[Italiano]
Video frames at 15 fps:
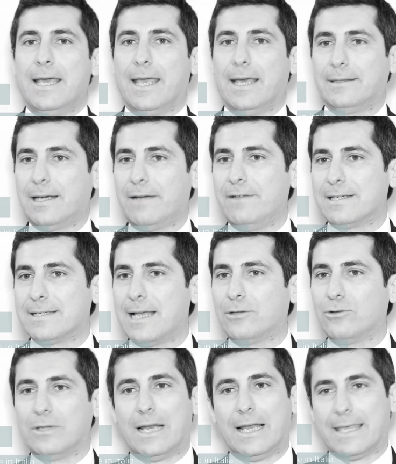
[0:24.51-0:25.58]
è
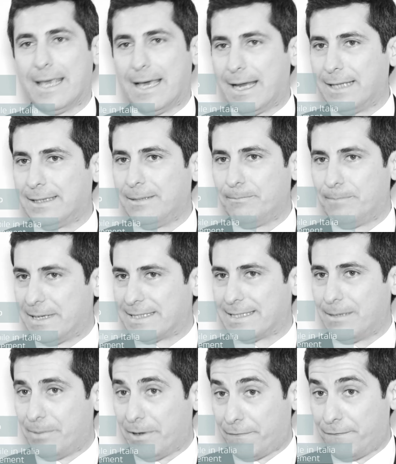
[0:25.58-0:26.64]
attraversato dalla chiara
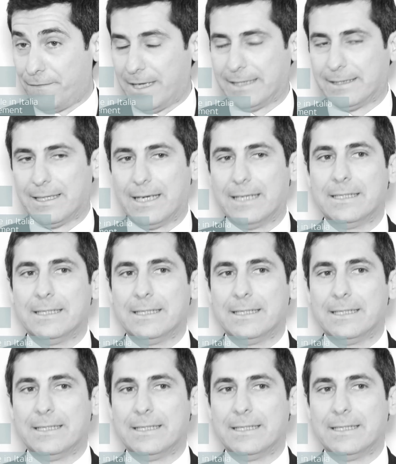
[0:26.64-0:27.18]
tempesta perfetta.